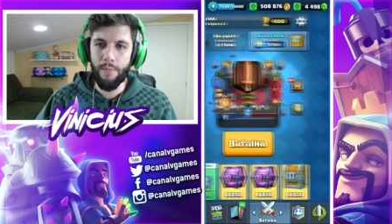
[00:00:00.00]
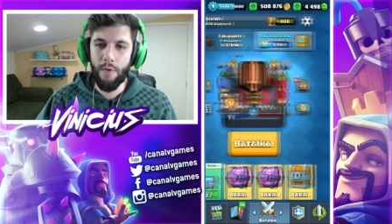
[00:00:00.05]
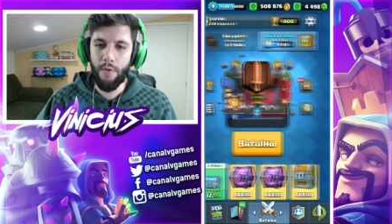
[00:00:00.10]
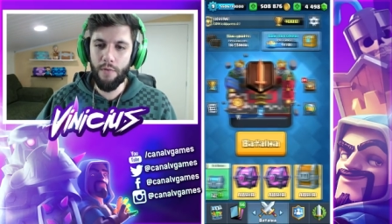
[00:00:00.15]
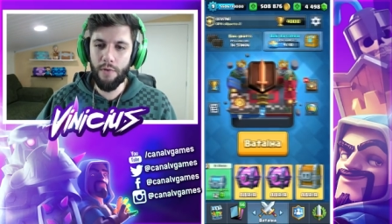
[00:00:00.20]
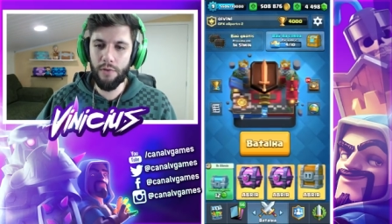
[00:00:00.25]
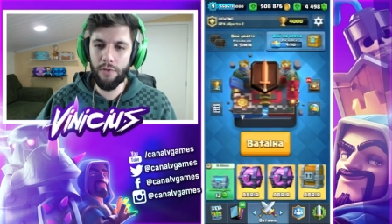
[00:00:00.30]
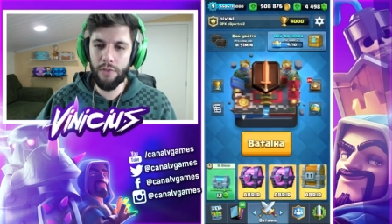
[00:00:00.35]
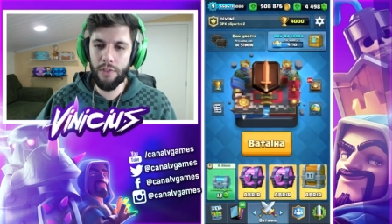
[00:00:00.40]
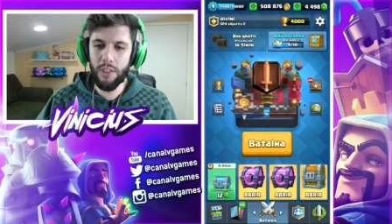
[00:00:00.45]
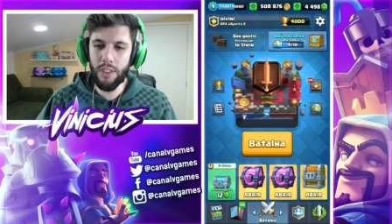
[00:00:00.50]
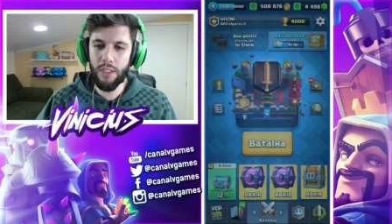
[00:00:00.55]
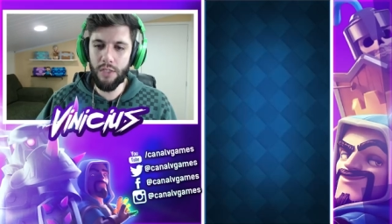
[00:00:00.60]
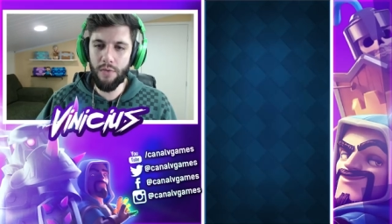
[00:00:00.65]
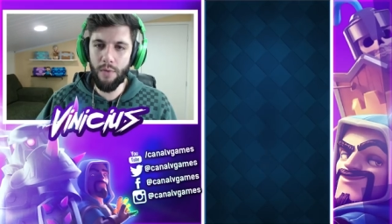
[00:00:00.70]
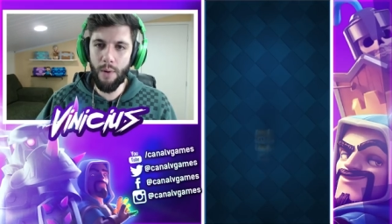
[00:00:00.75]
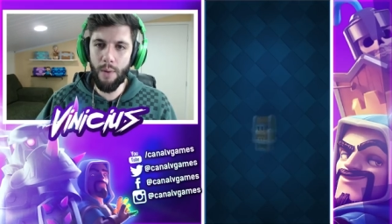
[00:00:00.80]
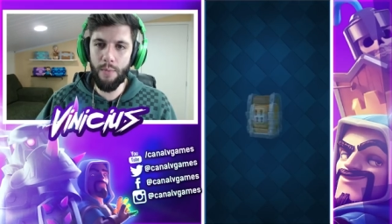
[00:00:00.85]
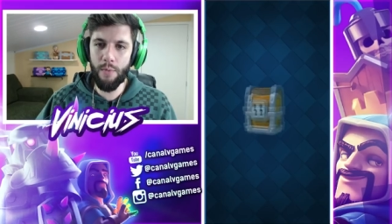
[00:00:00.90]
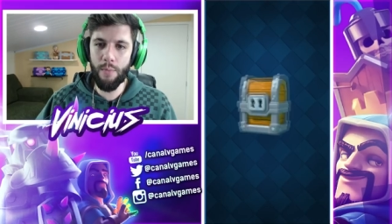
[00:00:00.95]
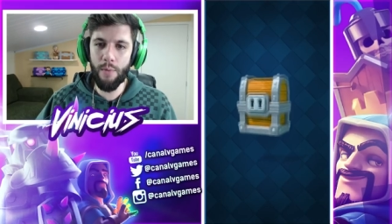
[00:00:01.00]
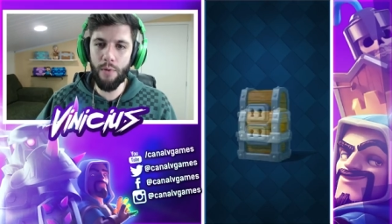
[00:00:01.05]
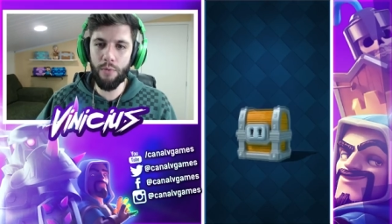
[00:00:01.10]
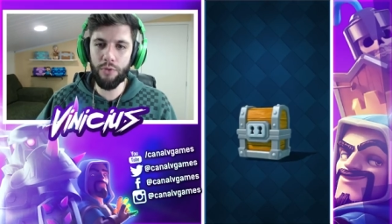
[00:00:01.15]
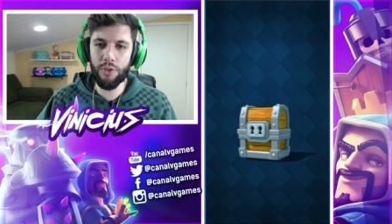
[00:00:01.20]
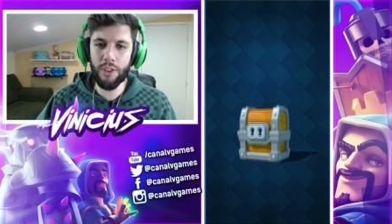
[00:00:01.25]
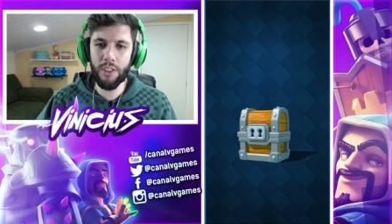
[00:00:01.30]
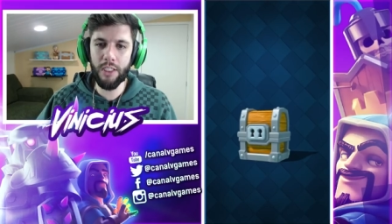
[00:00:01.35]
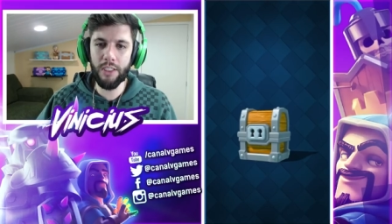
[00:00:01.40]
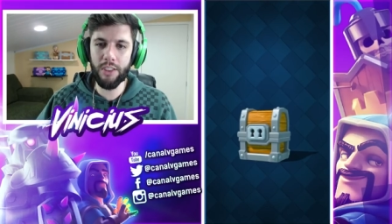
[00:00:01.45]
Vamos fazer o seguinte. Vamos abrir o
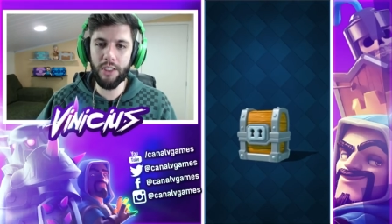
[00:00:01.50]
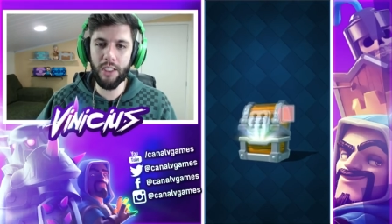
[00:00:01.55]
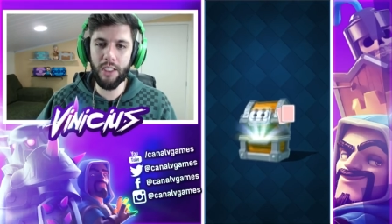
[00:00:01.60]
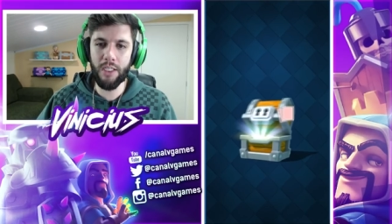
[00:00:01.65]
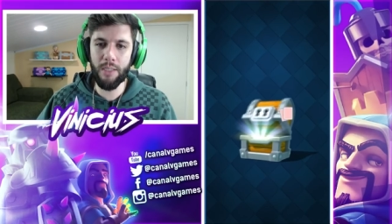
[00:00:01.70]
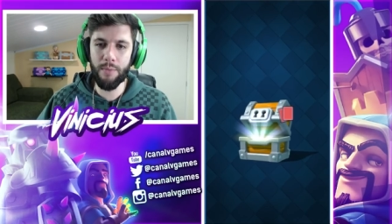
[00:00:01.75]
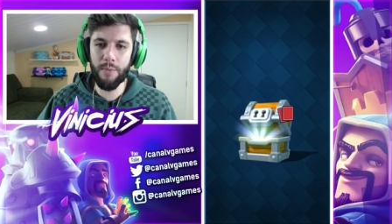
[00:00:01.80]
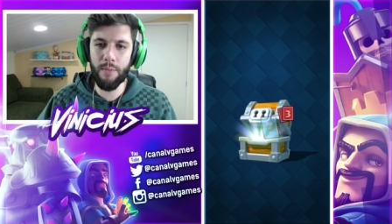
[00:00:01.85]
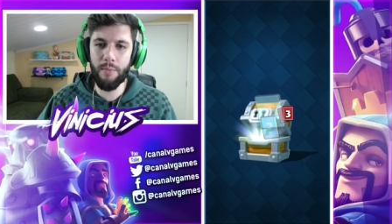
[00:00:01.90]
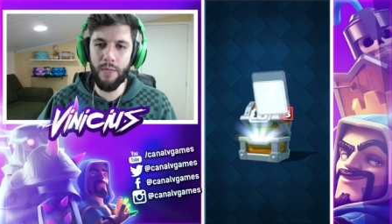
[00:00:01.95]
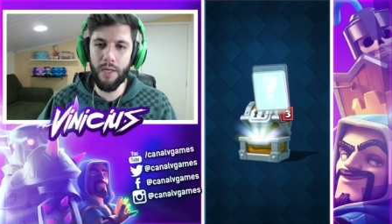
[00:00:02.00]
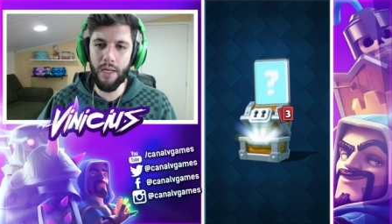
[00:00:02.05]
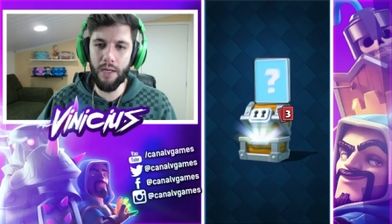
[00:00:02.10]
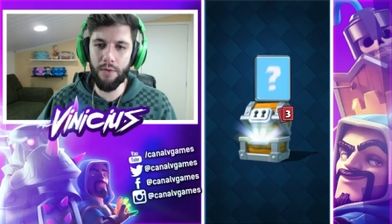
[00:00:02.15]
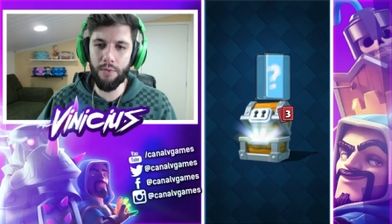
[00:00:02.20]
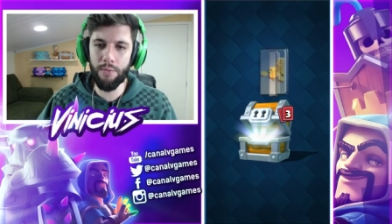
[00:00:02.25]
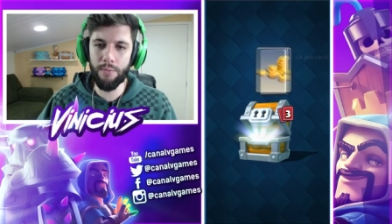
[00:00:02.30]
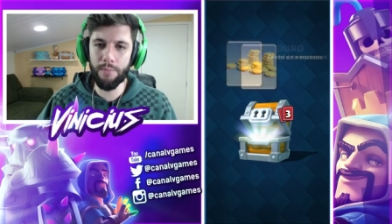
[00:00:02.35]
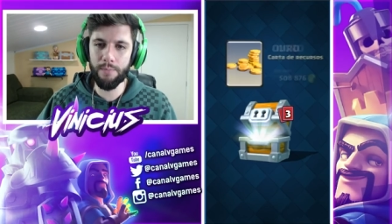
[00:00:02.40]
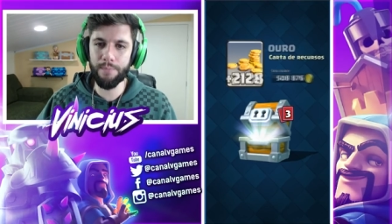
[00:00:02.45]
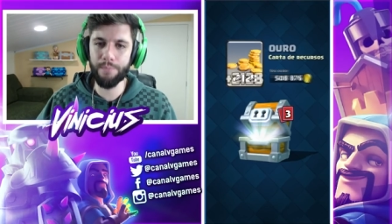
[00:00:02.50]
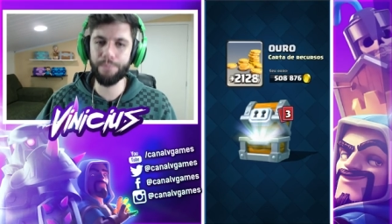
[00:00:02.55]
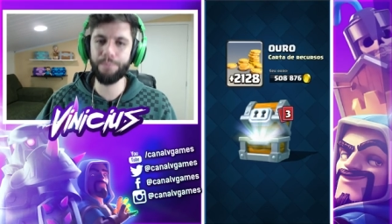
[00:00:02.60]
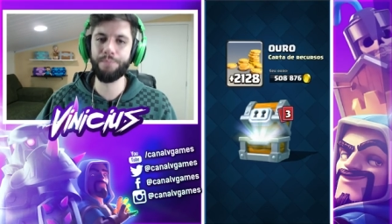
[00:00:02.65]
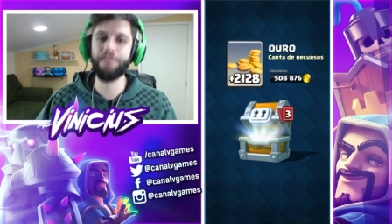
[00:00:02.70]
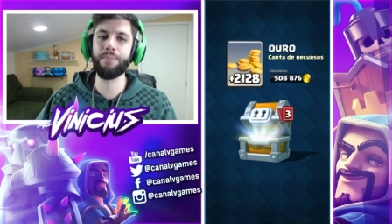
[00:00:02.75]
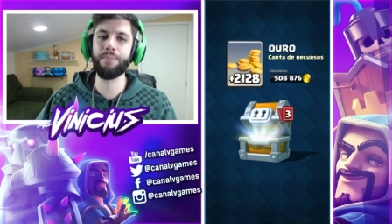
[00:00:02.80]
baú gigante aqui primeiro.